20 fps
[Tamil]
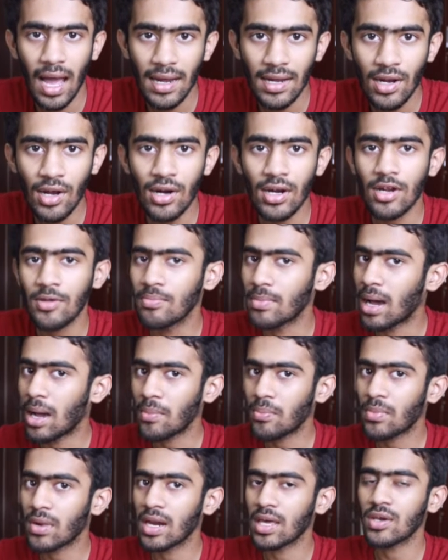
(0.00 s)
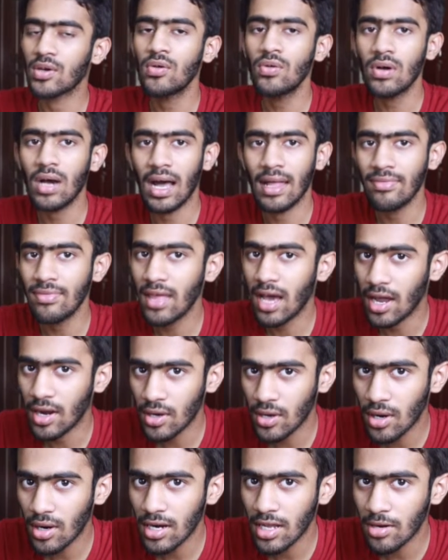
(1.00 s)
அன்ஆர்டர்ட் மேப் கிடைக்கும் அந்த
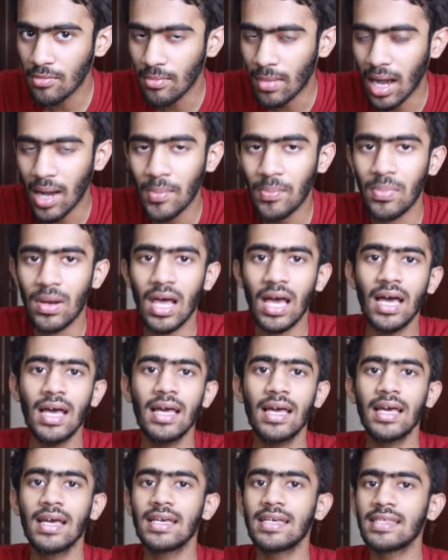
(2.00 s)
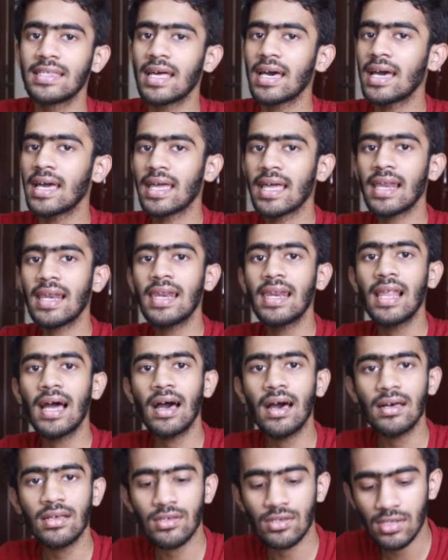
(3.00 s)
அன்ஆர்டர்ட் மேப்பில் இந்த
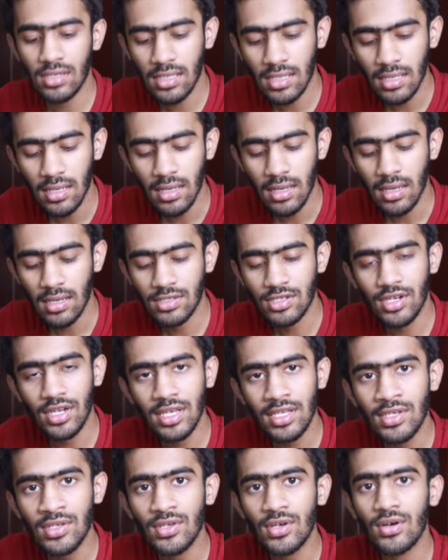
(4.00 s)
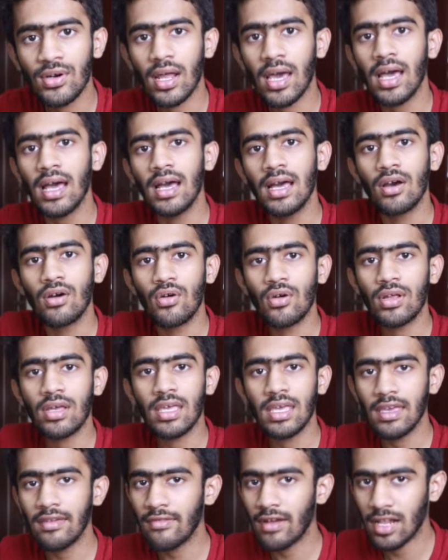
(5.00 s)
எல்லா ஸ்ட்ரிங்ஸோட ஒரு
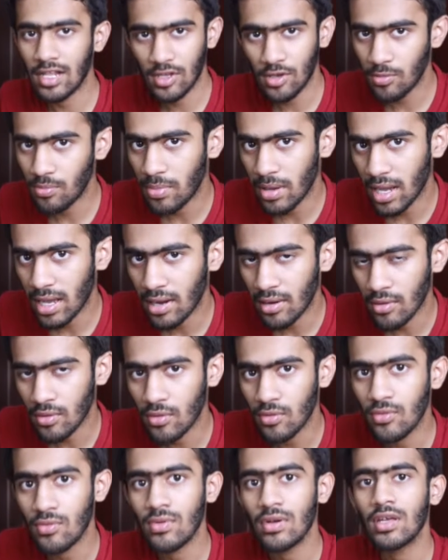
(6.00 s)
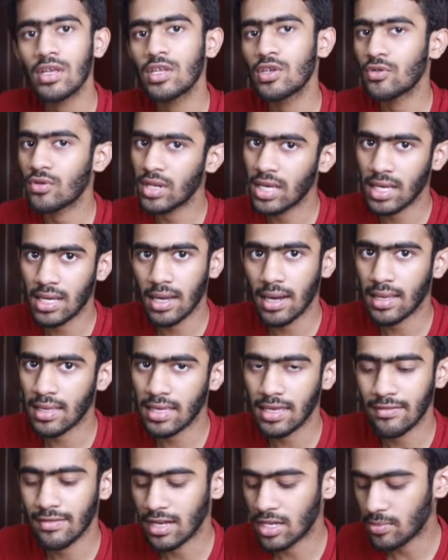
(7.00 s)
கீ வேல்யூ பேர் இருக்கும் யூனிக்கான
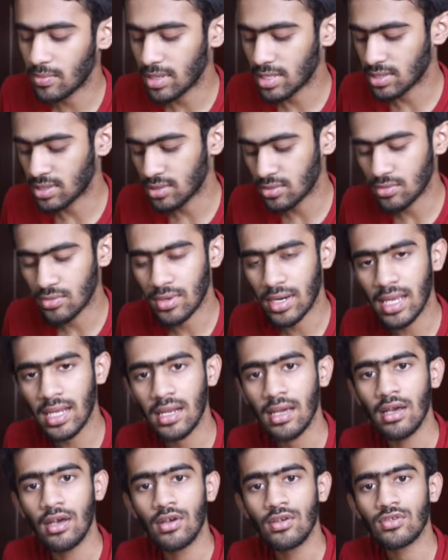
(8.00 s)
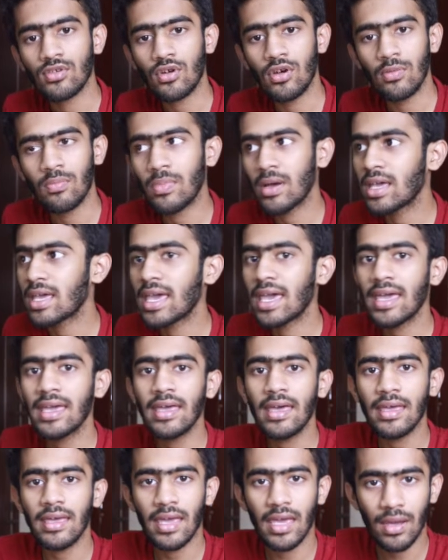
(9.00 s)
கீ வேல்யூ பேர்ஸ் இருக்கும் ரைட் ஸோ இப்போ
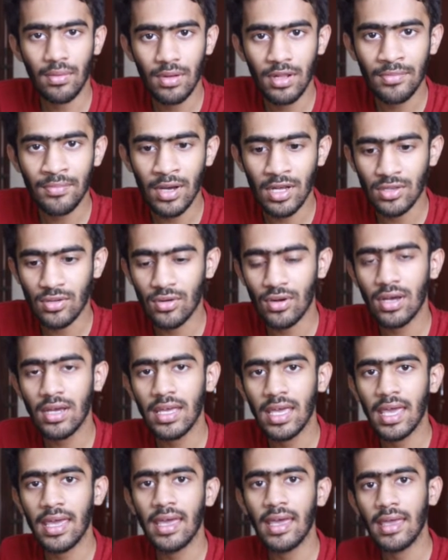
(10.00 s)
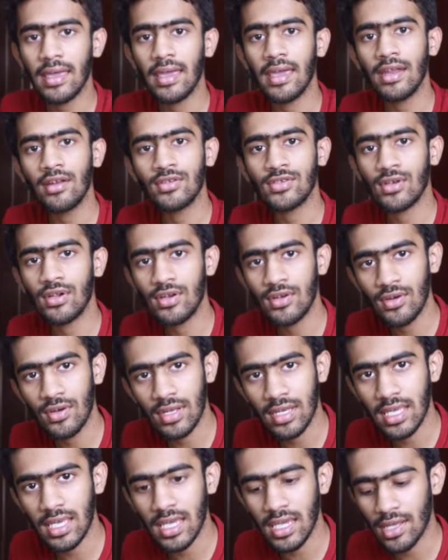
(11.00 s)
ஏஏஏ அப்படின்னு பார்த்தோன்னா ஏஏஏன்னு சொல்லிட்டு
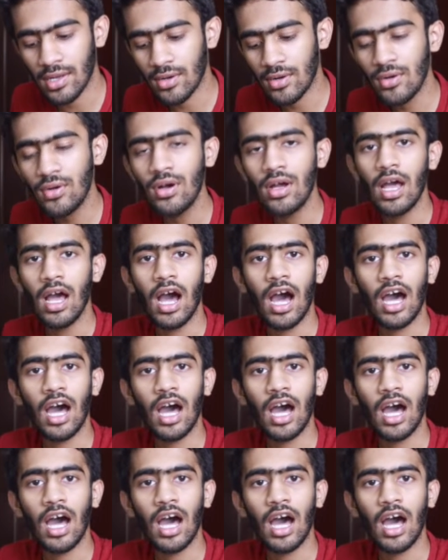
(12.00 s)
ஒரு கீ இருக்கும்